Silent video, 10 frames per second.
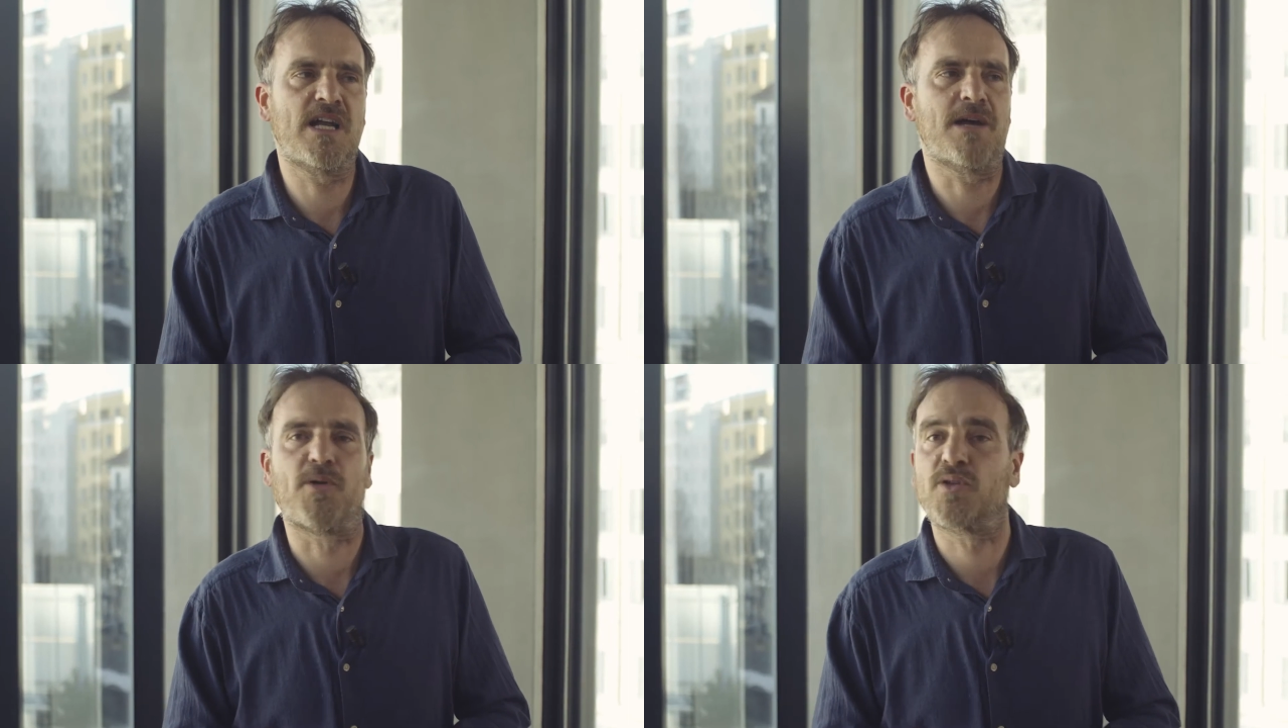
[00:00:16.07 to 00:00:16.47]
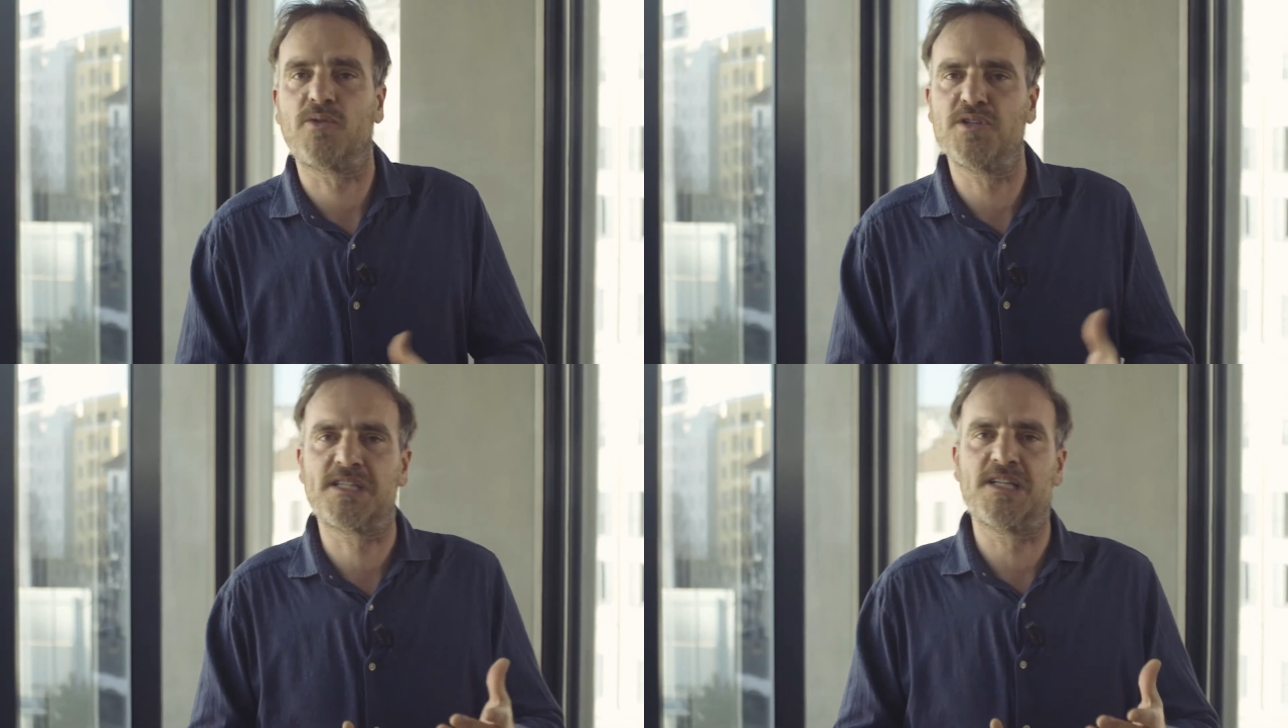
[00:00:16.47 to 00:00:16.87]
la
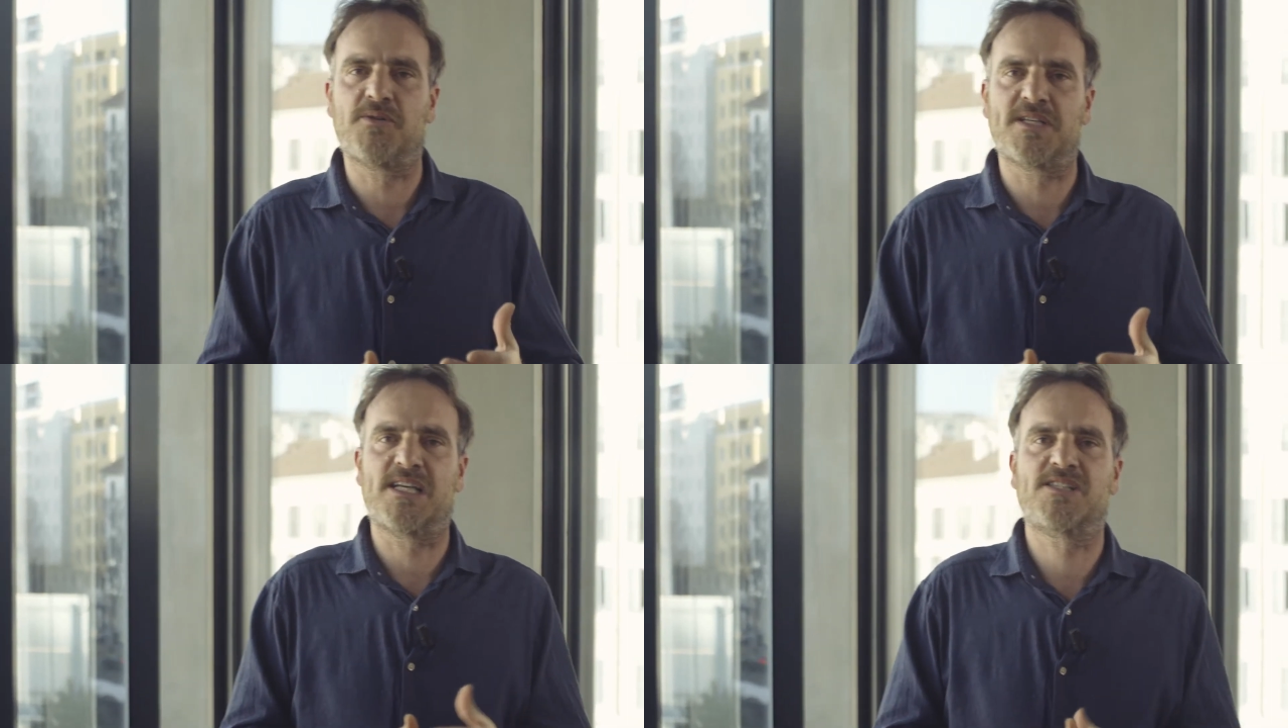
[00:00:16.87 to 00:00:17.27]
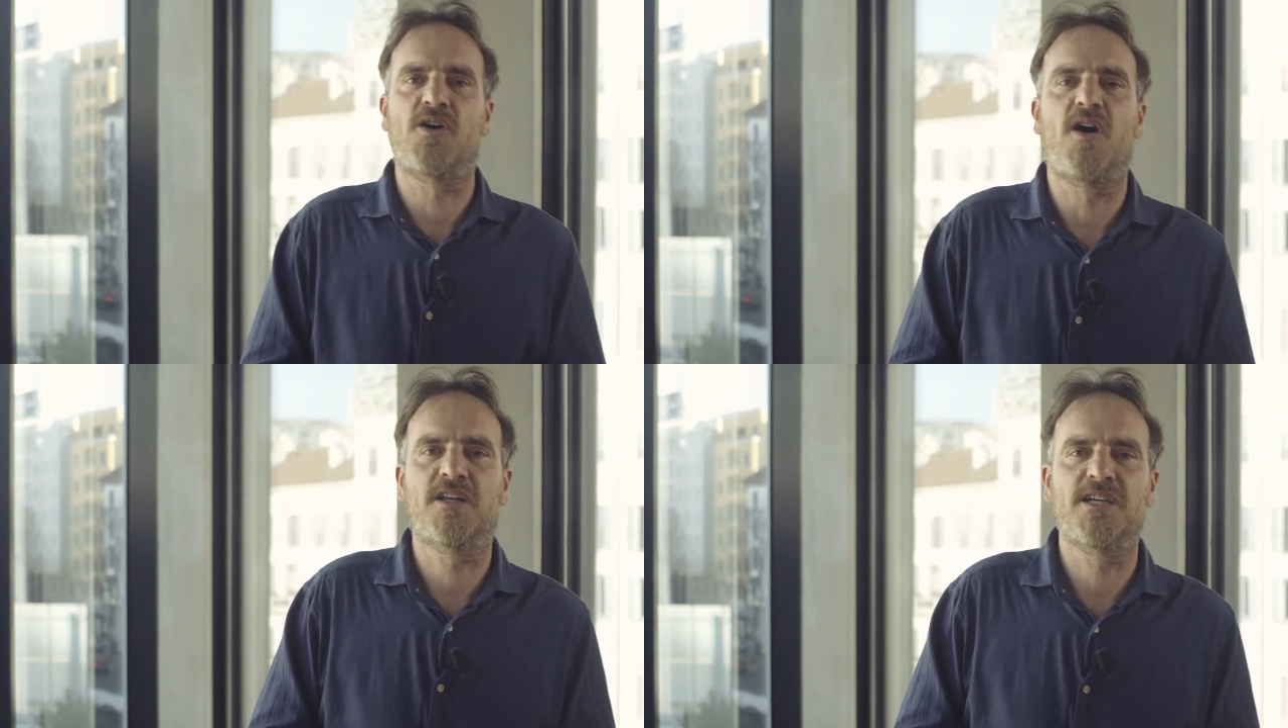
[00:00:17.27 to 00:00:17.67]
protagonista di questa
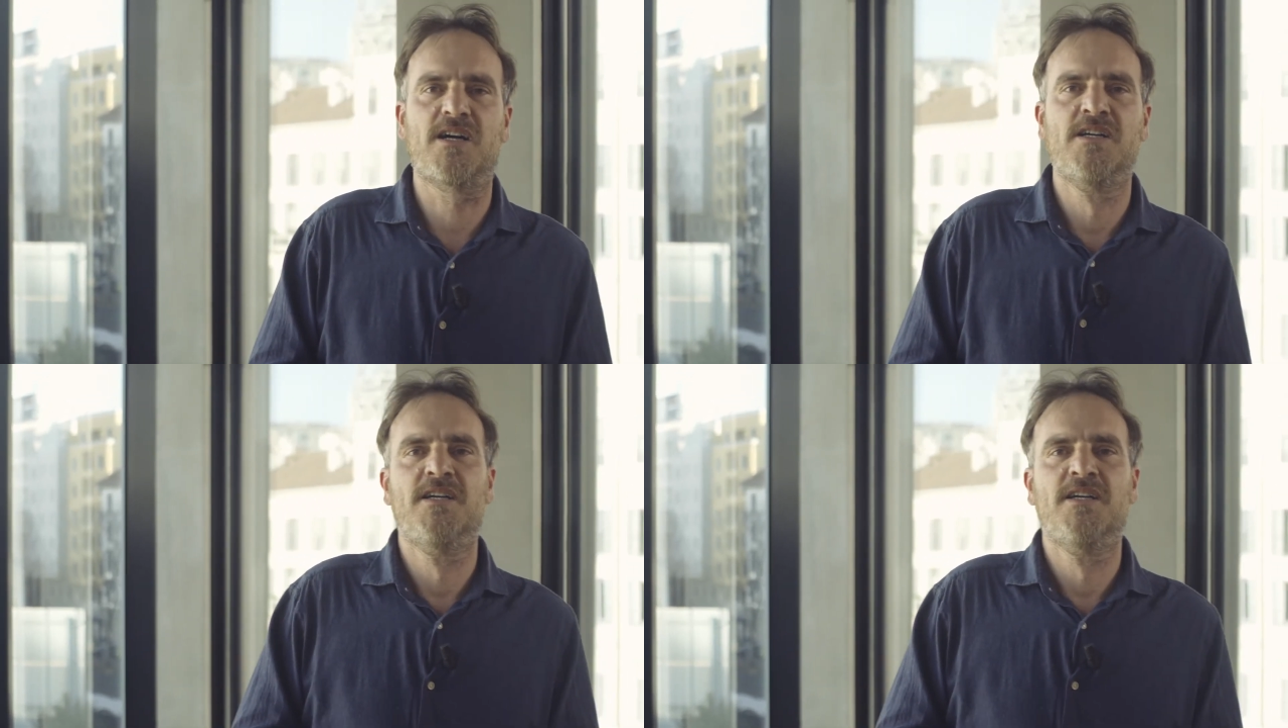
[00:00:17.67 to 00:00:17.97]
storia,